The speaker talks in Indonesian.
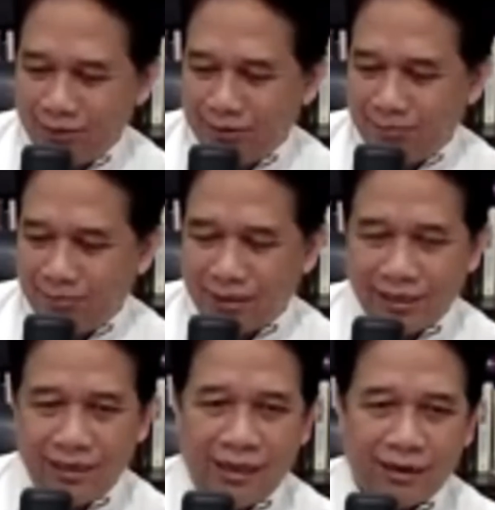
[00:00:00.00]

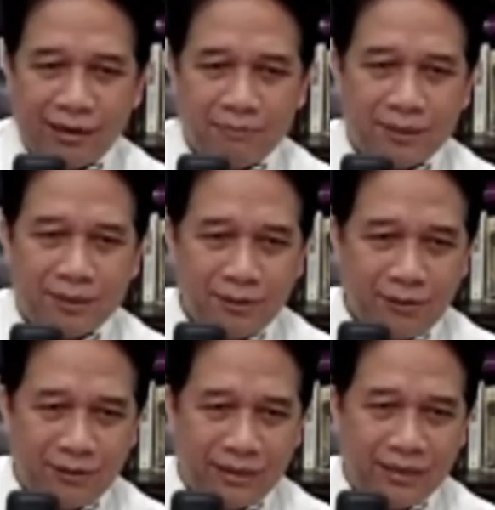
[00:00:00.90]
menghilangkan
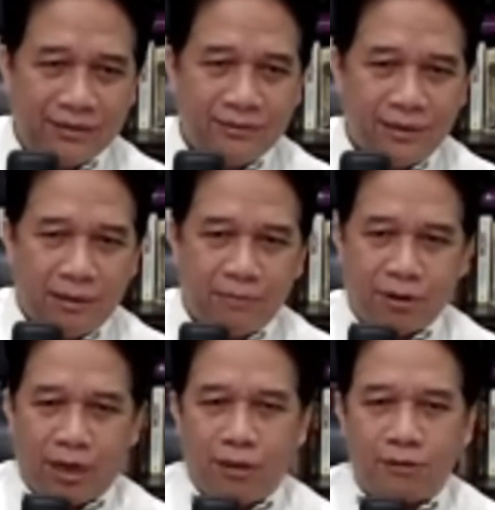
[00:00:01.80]
betul ya,
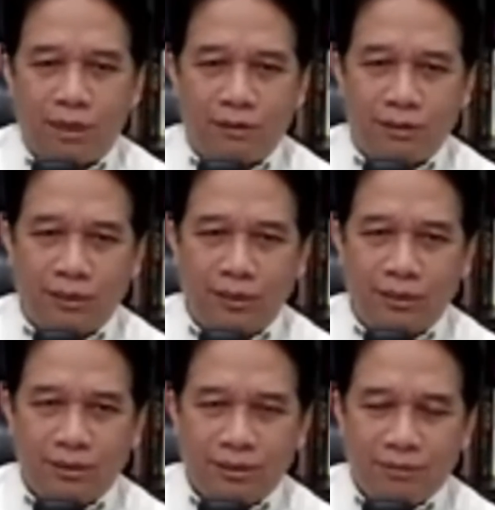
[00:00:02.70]
apakah itu
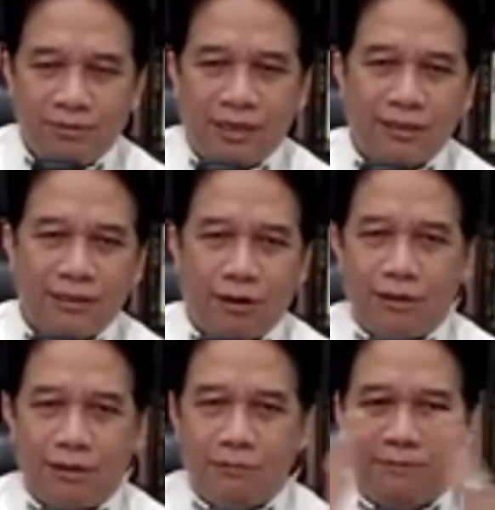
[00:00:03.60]
nanti misalnya
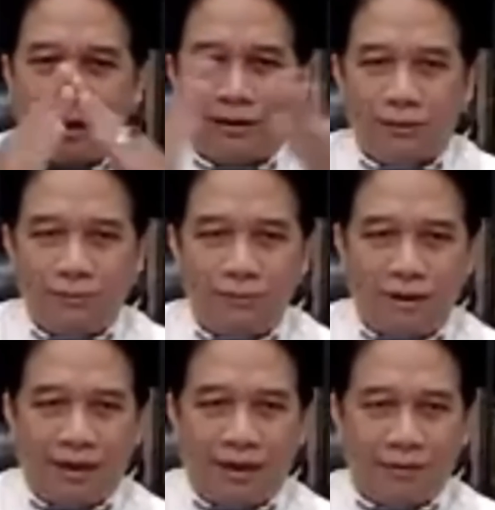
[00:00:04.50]
taruhlah dibagi
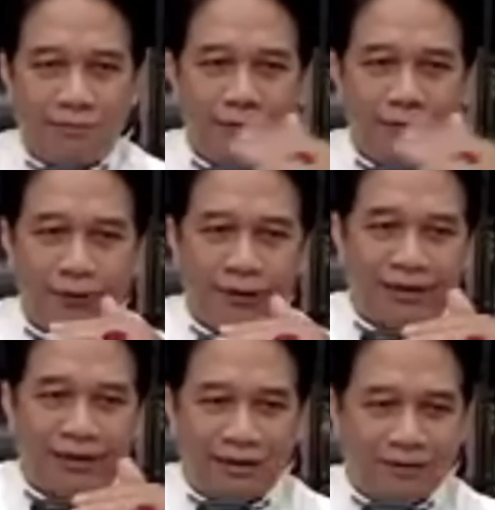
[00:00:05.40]
dua, ada buruh,
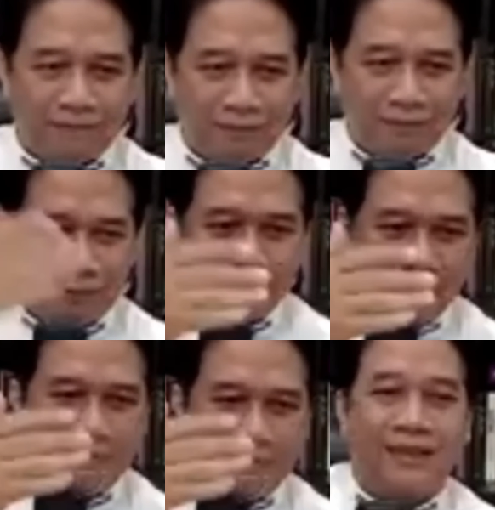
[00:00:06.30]
ada
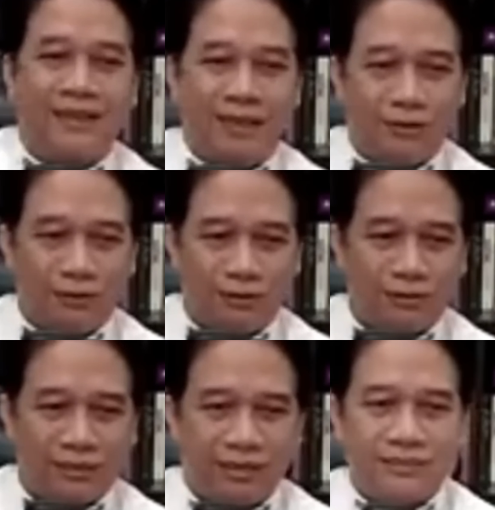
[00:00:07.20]
republik misalnya, itu
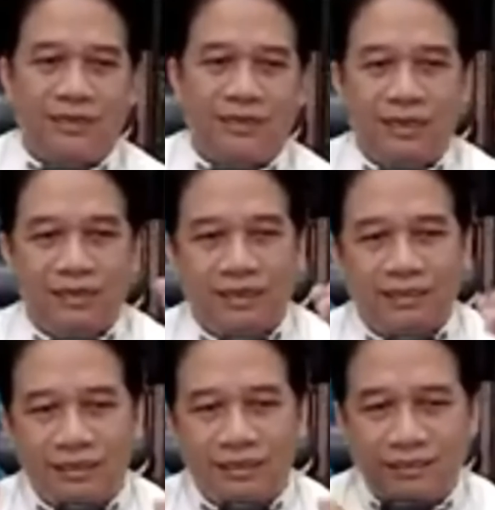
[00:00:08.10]
juga jelas ada
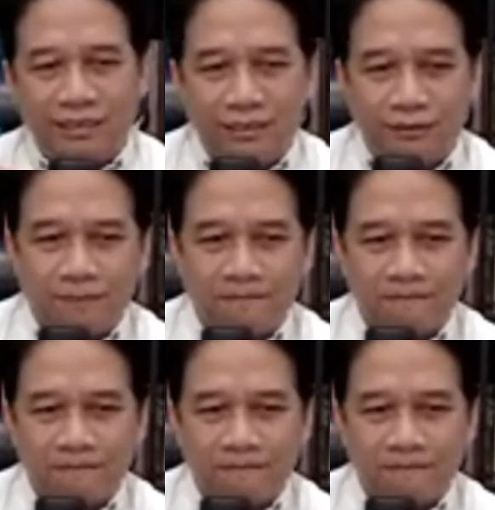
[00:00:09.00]
identitas di situ.